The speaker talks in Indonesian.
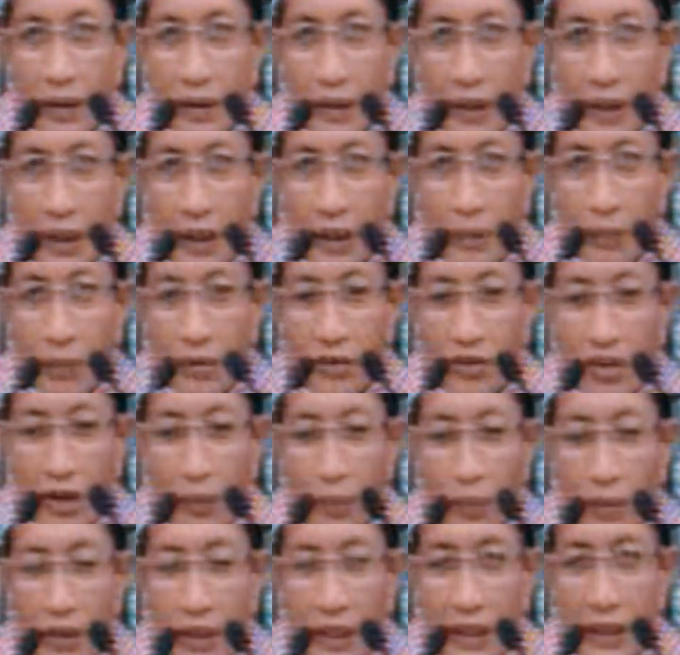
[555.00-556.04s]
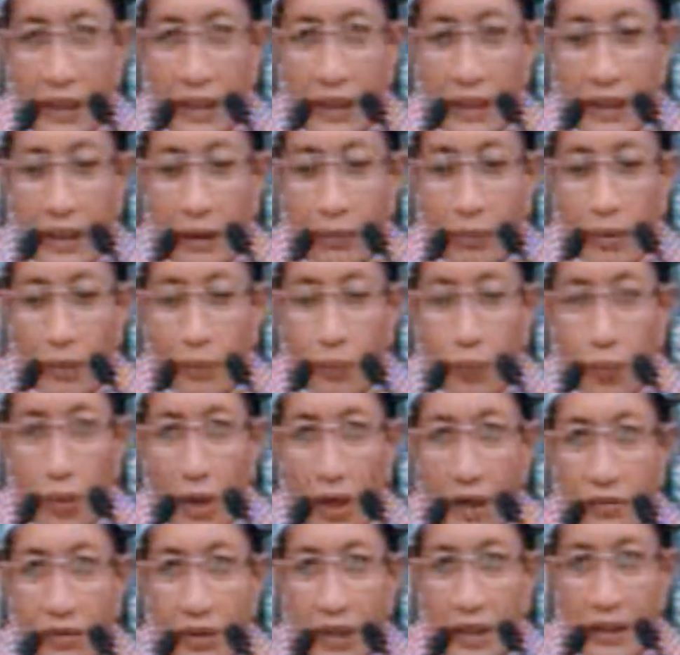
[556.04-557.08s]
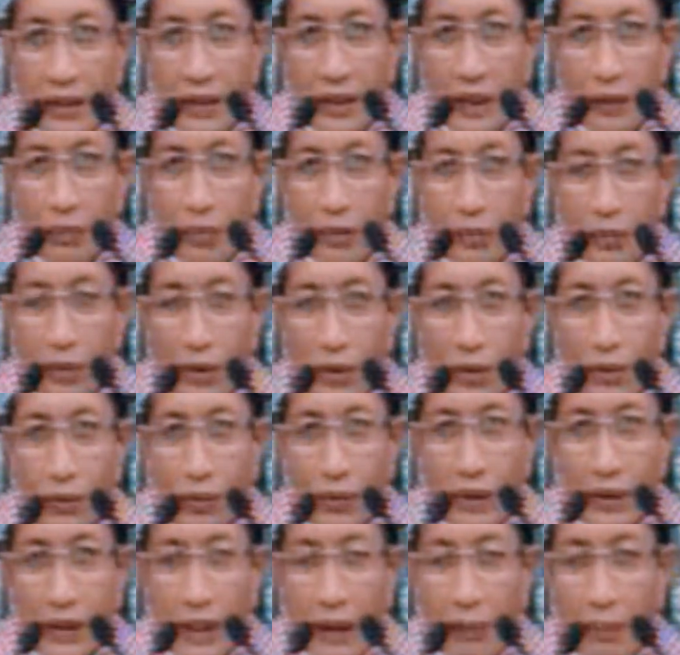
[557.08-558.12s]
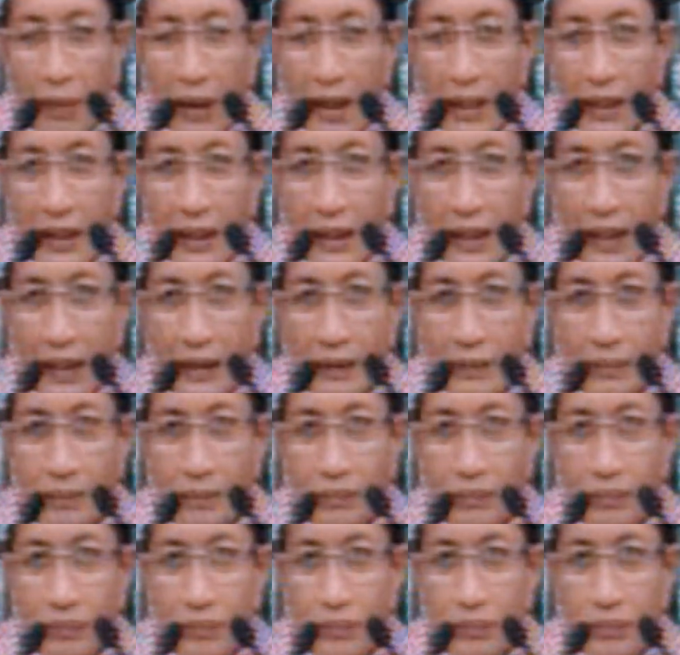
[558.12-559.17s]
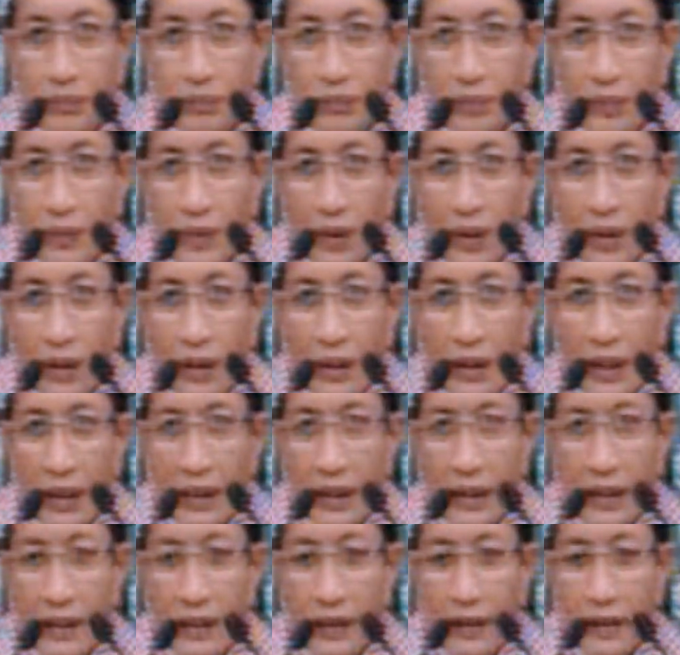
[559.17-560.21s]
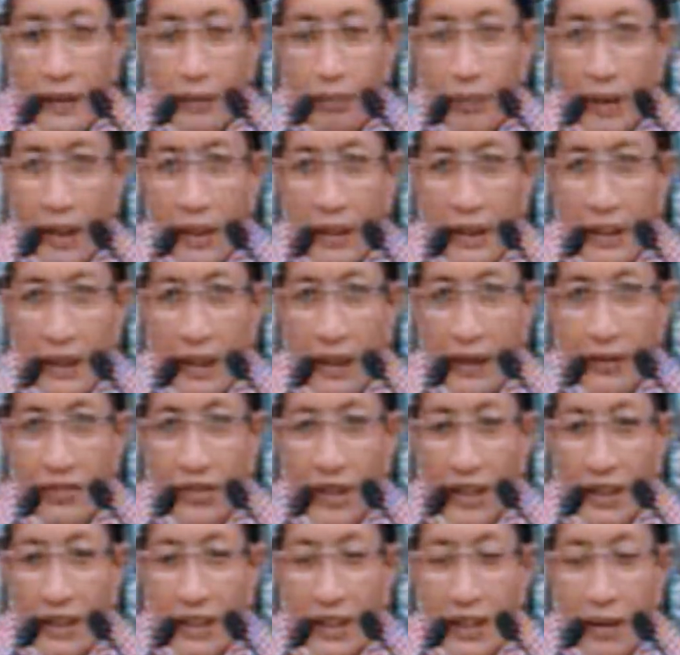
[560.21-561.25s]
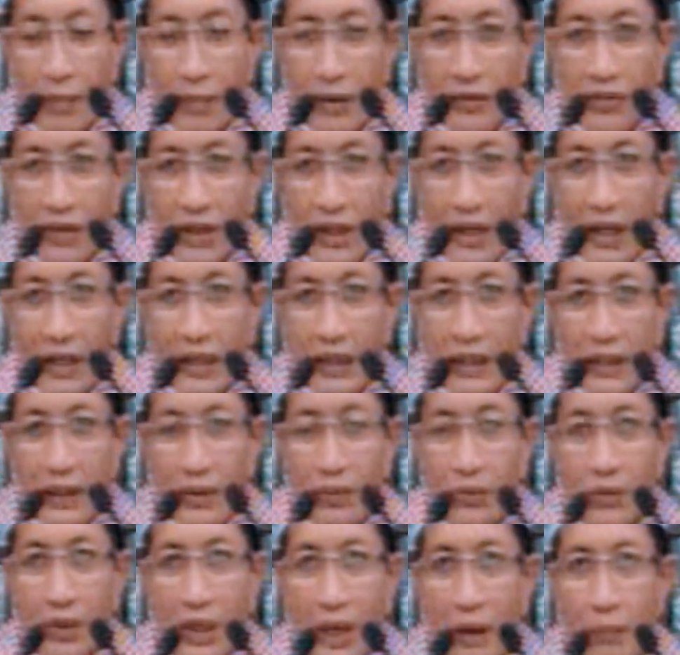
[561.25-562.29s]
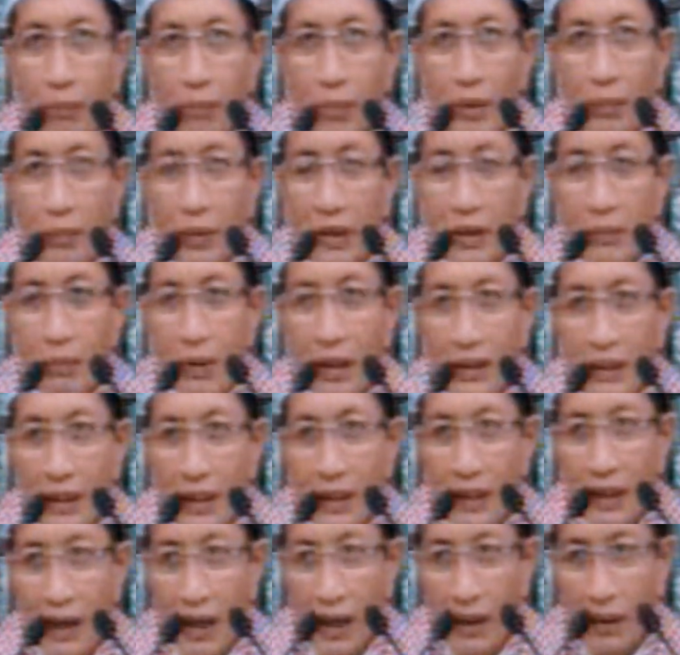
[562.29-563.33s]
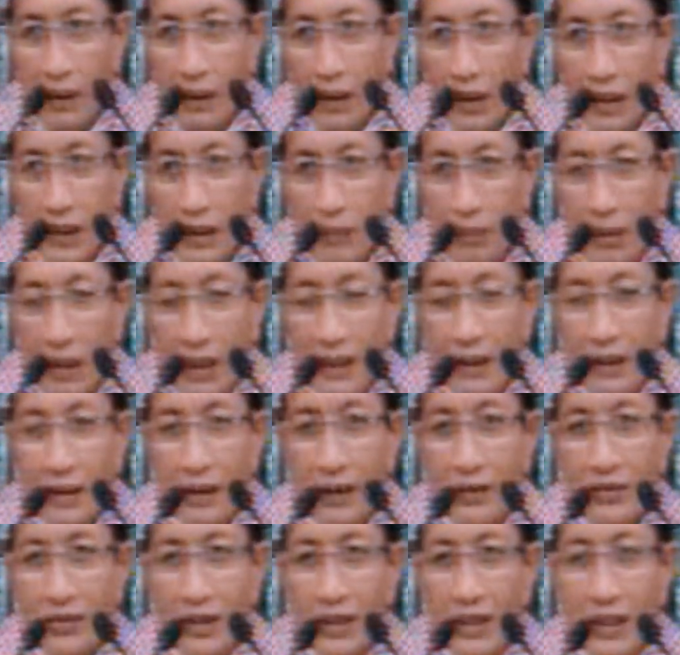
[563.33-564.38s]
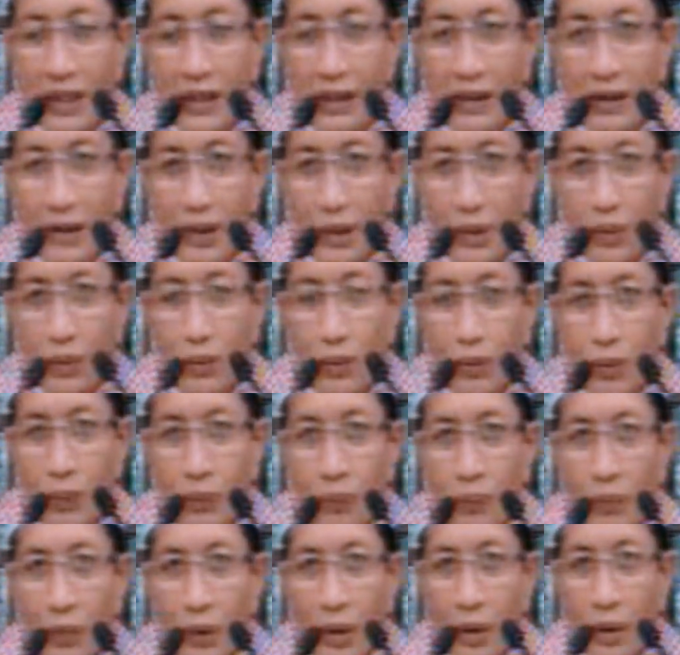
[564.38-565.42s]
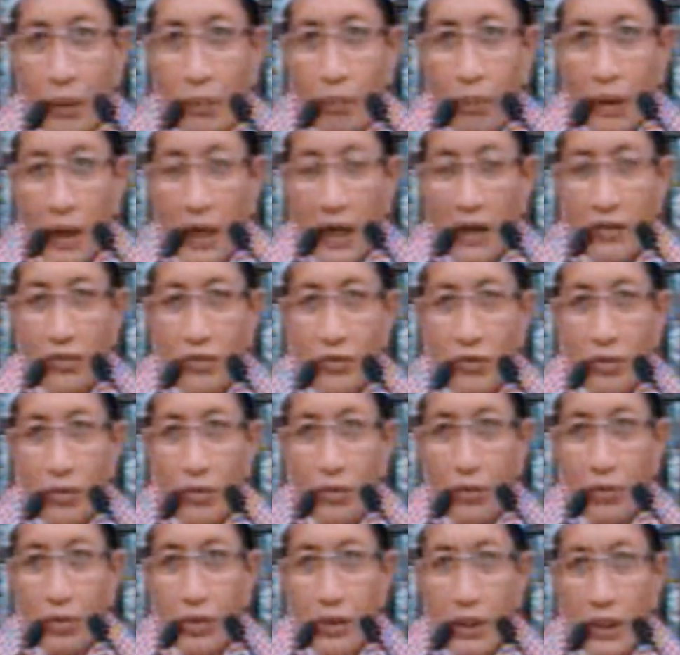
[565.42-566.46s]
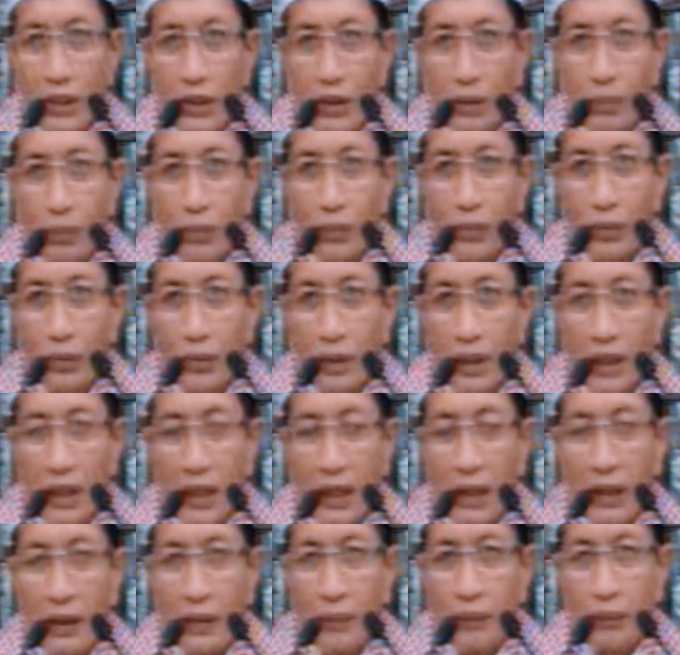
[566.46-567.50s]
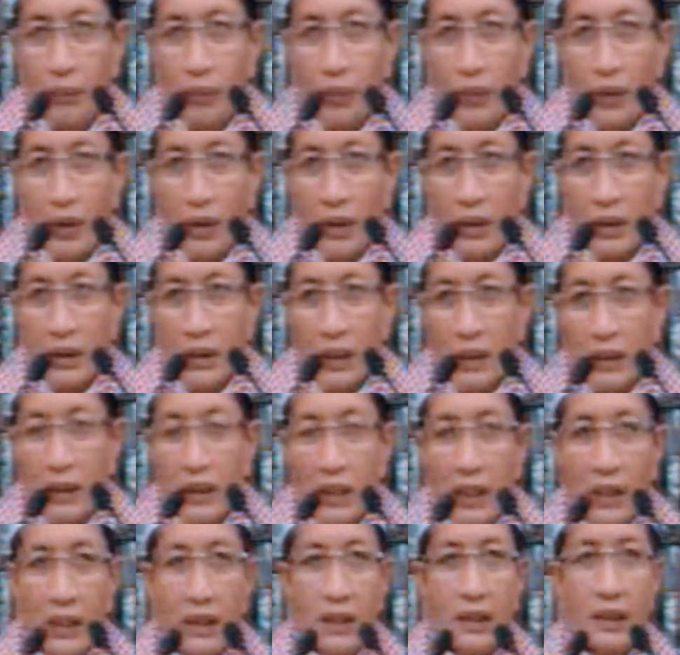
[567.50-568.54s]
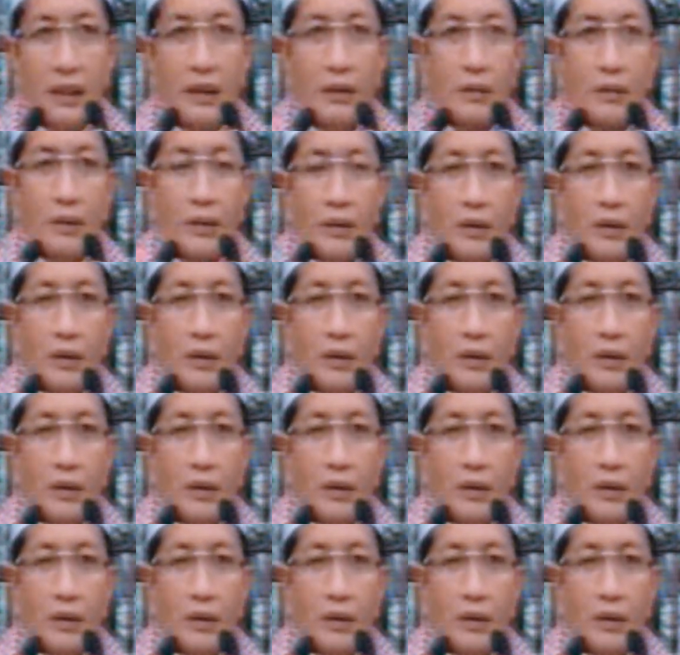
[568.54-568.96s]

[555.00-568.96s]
Nah, meskipun tadi kita berpuasa, tetapi begitu kita makan, dan yang dinikmati lezatnya masakan itu tanpa melibatkan Allah di balik kelezatan itu, maka sesungguhnya itu pun juga terjadi